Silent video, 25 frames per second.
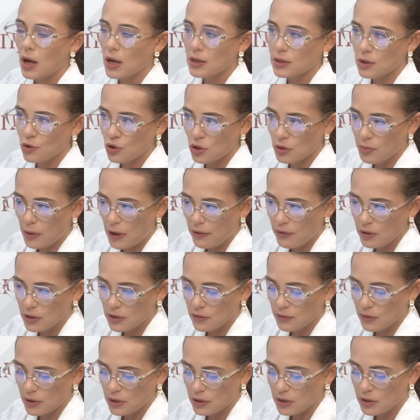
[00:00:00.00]
а значит,
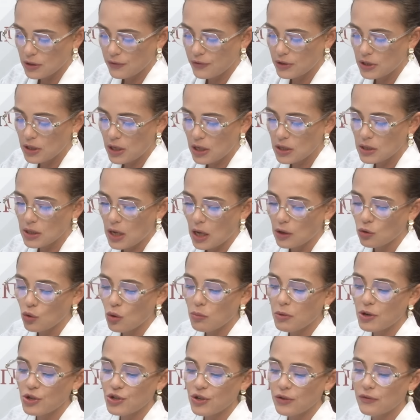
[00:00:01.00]
правительство Российской Федерации, оно
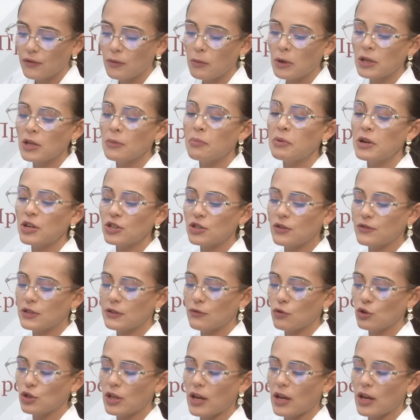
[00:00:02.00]
обращает внимание прежде всего